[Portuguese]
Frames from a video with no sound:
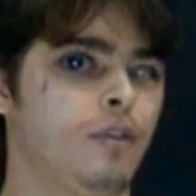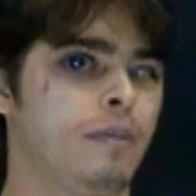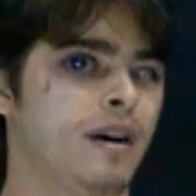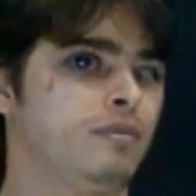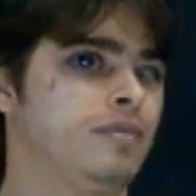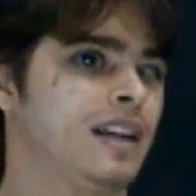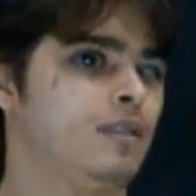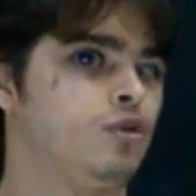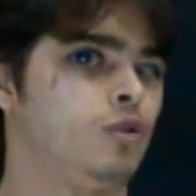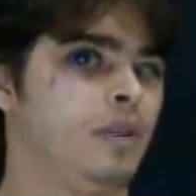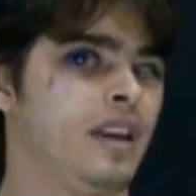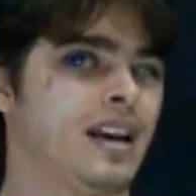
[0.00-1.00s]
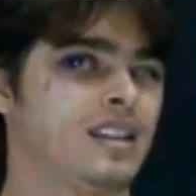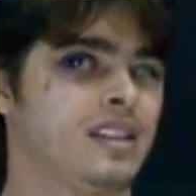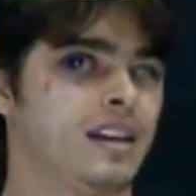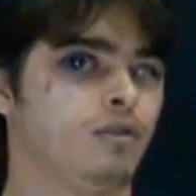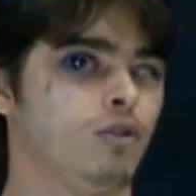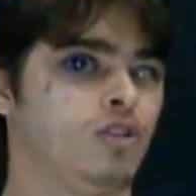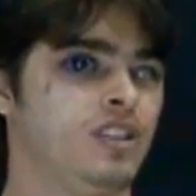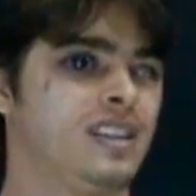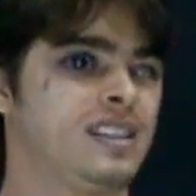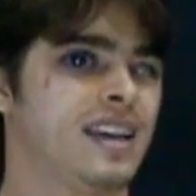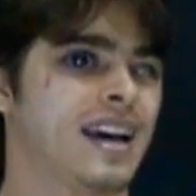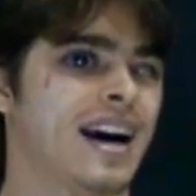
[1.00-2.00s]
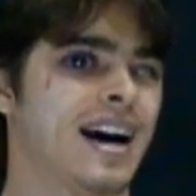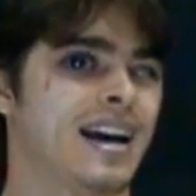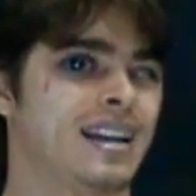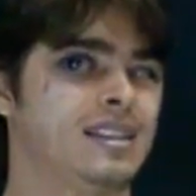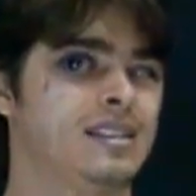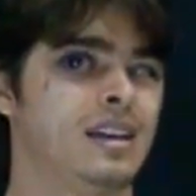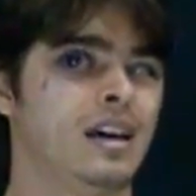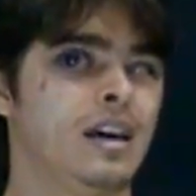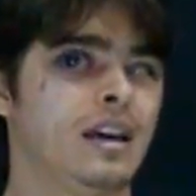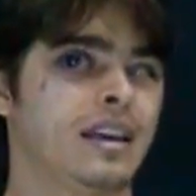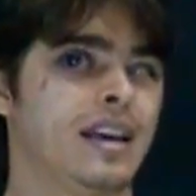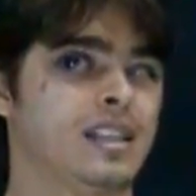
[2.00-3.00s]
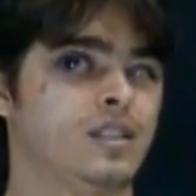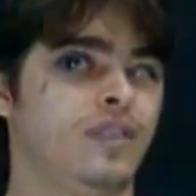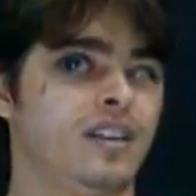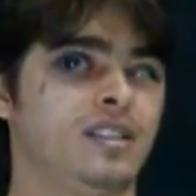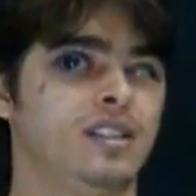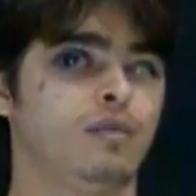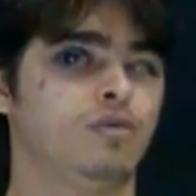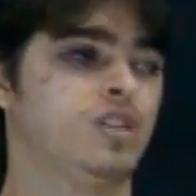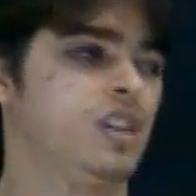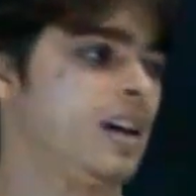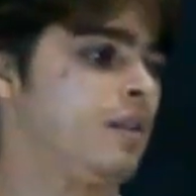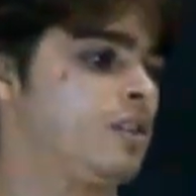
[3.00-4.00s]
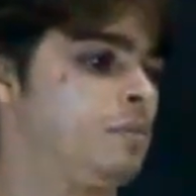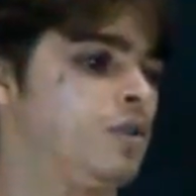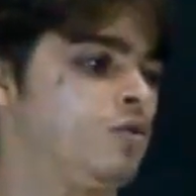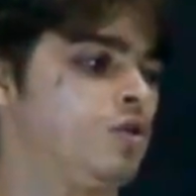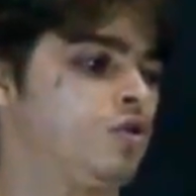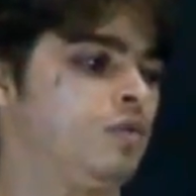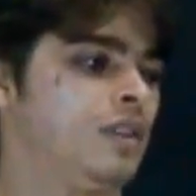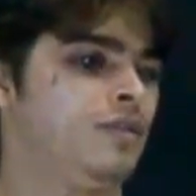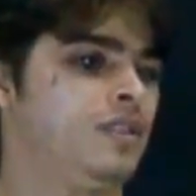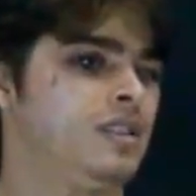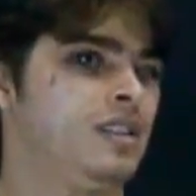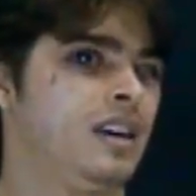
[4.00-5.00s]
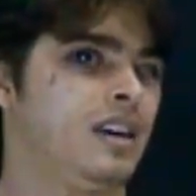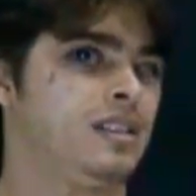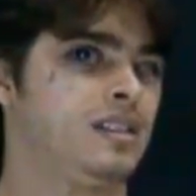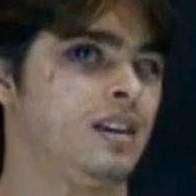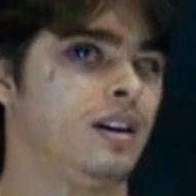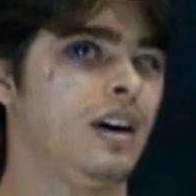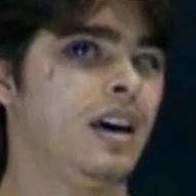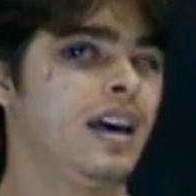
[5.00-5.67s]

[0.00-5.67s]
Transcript: foi perguntado sobre as tecnologias caras que às vezes não chegam às pessoas com deficiência.